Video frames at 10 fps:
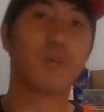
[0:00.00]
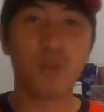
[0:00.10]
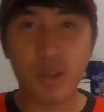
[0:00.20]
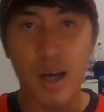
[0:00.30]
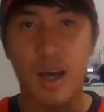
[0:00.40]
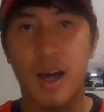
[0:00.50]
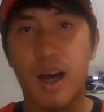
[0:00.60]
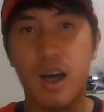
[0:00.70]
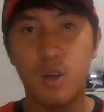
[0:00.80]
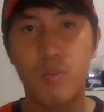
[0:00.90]
muna,
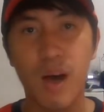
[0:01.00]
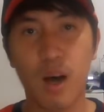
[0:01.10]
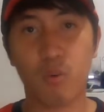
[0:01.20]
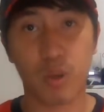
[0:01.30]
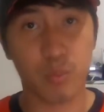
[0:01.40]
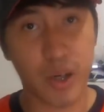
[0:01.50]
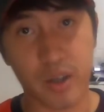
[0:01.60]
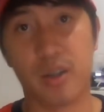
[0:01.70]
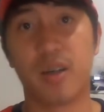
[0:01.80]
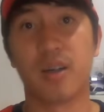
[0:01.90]
uh, ano ba ang
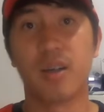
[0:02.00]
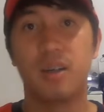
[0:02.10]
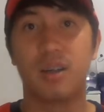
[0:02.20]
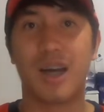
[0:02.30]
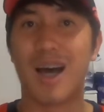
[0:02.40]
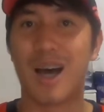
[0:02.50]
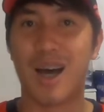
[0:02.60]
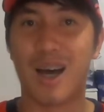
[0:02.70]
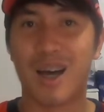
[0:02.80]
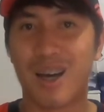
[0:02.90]
windbreaker?
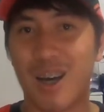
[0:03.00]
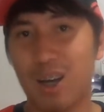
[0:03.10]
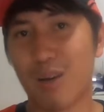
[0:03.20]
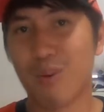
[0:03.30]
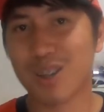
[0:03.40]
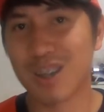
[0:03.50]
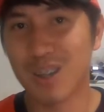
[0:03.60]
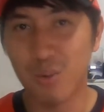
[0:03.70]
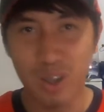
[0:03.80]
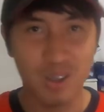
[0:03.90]
Uh, anak ba siya
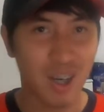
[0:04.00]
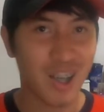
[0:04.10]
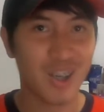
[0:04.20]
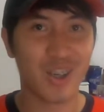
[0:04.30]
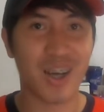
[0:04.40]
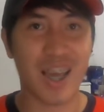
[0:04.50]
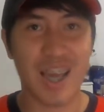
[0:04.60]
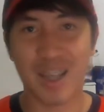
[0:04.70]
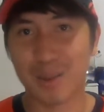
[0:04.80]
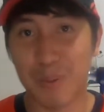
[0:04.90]
ni Windrunner
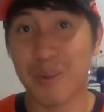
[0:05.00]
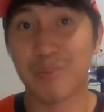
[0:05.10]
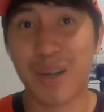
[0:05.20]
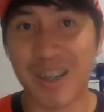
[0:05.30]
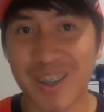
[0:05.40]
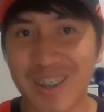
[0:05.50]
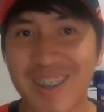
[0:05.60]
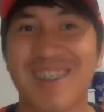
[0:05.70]
and Spirit Breaker?